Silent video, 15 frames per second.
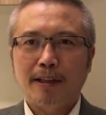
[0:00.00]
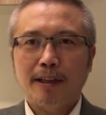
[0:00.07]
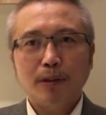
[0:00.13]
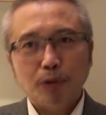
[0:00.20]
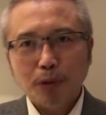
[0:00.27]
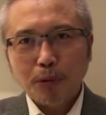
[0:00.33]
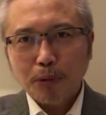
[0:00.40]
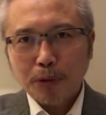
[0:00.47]
那
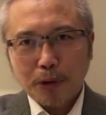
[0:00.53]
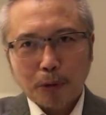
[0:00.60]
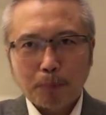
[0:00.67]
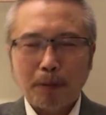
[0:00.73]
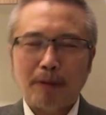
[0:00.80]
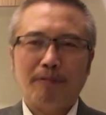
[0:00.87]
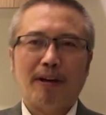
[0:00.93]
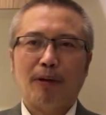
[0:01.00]
中共有
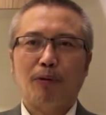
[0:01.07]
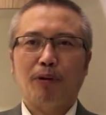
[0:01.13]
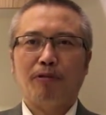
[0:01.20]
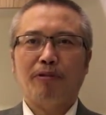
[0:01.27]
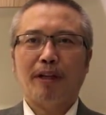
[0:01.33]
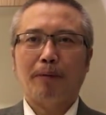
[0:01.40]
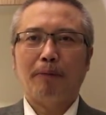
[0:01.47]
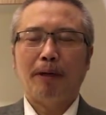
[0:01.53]
办法对
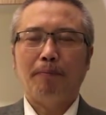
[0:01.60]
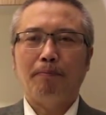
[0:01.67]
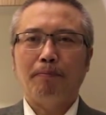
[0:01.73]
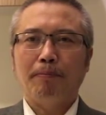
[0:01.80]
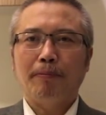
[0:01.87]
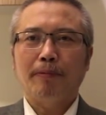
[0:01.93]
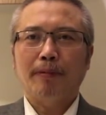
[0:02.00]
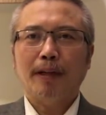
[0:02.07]
付他
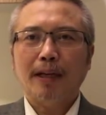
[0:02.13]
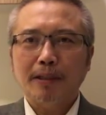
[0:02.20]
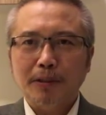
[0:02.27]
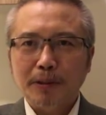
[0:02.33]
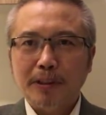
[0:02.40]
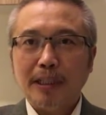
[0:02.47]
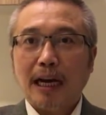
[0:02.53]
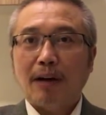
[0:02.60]
们，那
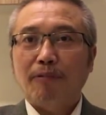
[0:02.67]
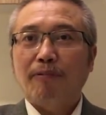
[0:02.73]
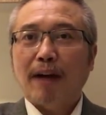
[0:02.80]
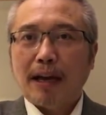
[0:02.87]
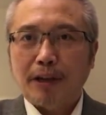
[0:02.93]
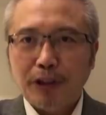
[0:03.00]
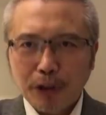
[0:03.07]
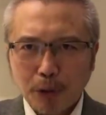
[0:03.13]
就是啊
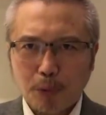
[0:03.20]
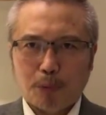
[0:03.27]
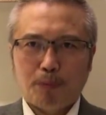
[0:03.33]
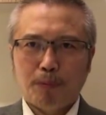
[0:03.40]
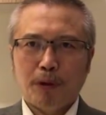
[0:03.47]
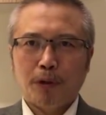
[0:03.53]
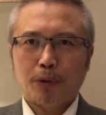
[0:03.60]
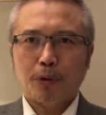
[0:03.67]
反右。
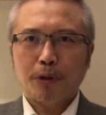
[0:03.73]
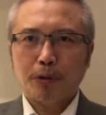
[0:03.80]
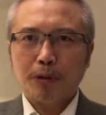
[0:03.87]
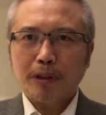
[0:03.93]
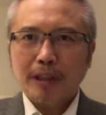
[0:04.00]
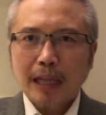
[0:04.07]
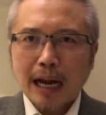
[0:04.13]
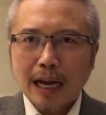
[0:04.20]
所以
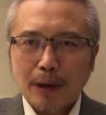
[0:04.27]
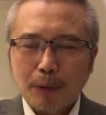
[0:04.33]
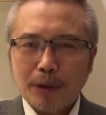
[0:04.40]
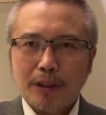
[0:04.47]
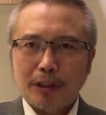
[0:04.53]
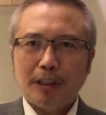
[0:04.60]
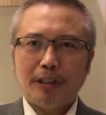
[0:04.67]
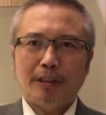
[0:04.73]
说大
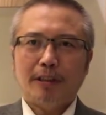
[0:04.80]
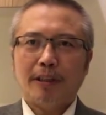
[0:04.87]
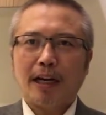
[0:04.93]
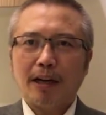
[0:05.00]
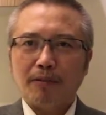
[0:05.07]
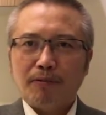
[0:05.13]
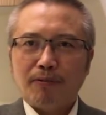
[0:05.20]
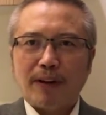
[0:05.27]
跃进它
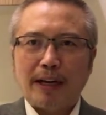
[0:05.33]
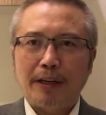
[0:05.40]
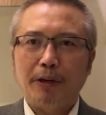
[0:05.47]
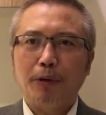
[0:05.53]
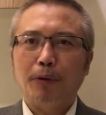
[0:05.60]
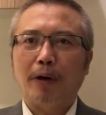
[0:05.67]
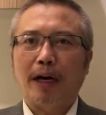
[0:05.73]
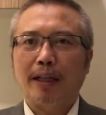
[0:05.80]
跟反
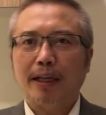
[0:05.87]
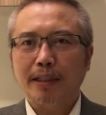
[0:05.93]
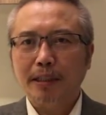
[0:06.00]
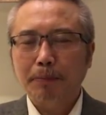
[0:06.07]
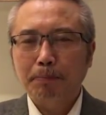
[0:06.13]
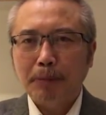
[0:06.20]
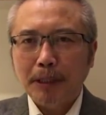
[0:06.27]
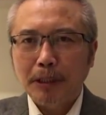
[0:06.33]
右啊，它
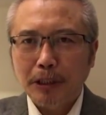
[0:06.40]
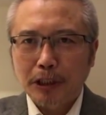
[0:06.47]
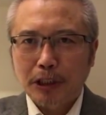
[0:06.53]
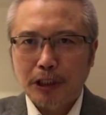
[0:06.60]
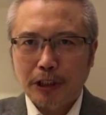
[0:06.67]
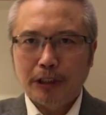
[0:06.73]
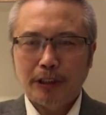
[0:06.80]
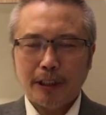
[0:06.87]
是并
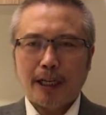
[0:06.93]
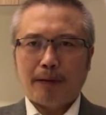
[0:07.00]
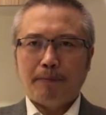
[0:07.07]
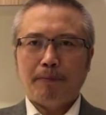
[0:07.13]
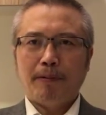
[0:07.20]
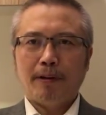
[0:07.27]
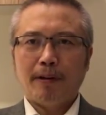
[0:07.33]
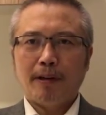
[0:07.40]
行
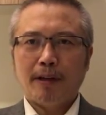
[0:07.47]
的。